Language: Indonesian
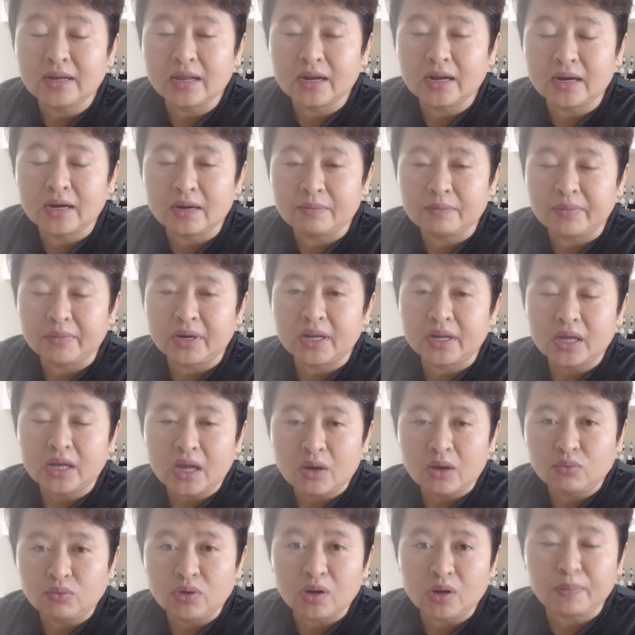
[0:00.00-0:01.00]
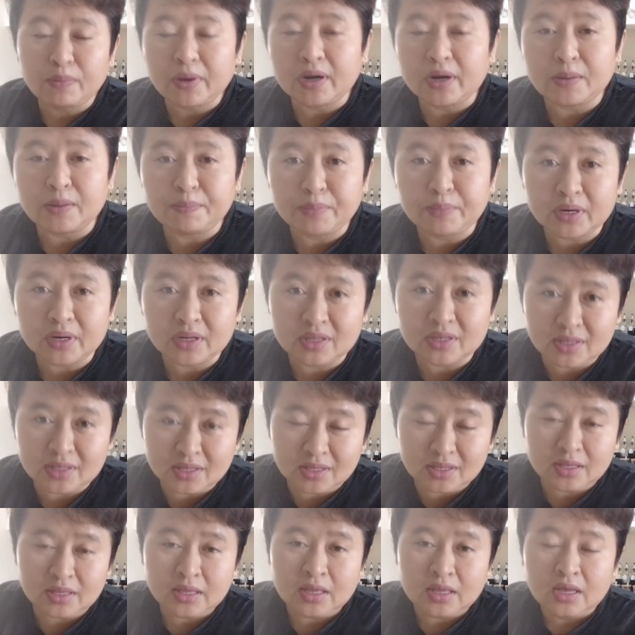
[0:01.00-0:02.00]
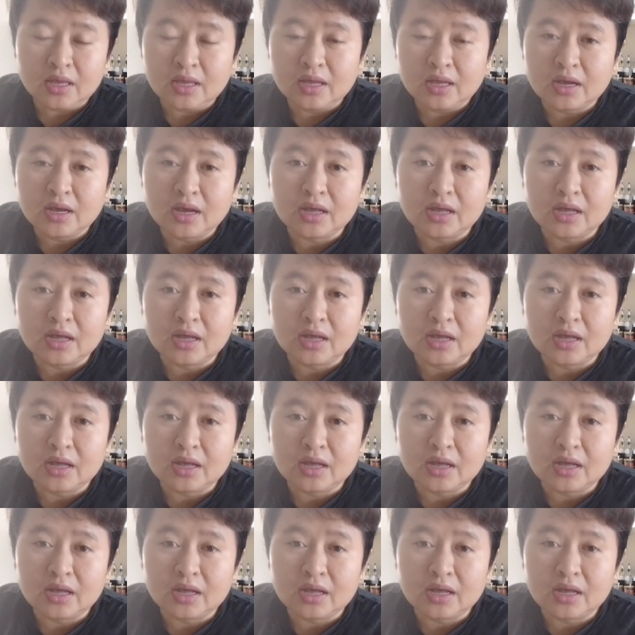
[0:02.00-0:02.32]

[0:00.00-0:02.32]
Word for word: dan mereka udah pada pergi